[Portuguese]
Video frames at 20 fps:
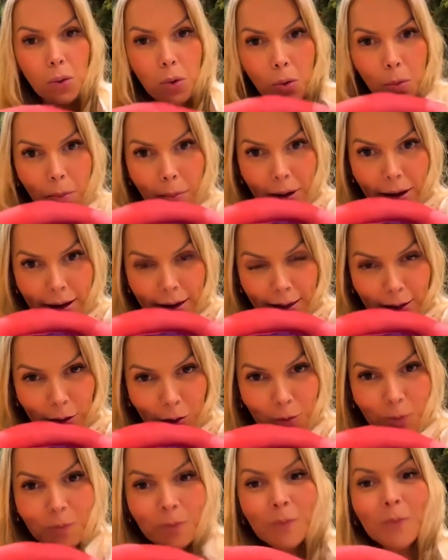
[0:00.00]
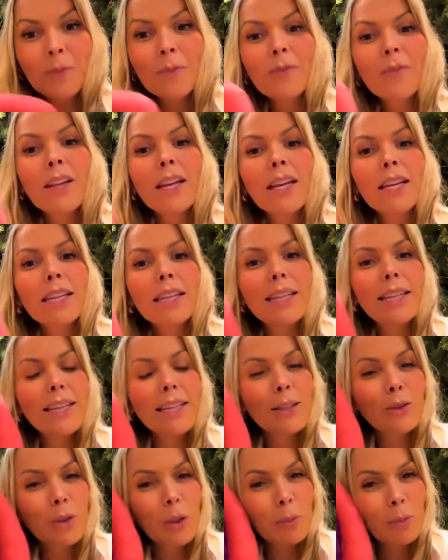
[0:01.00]
com o parto?
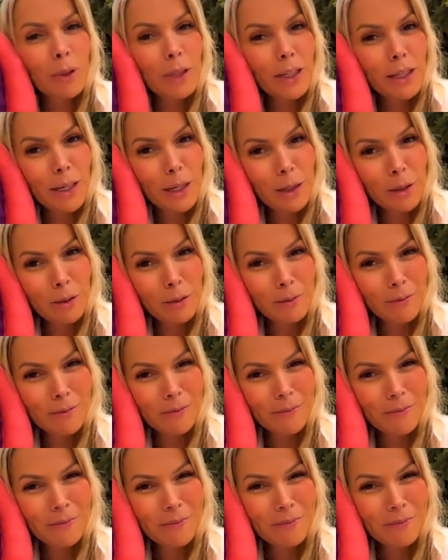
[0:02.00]
Dê sua opinião.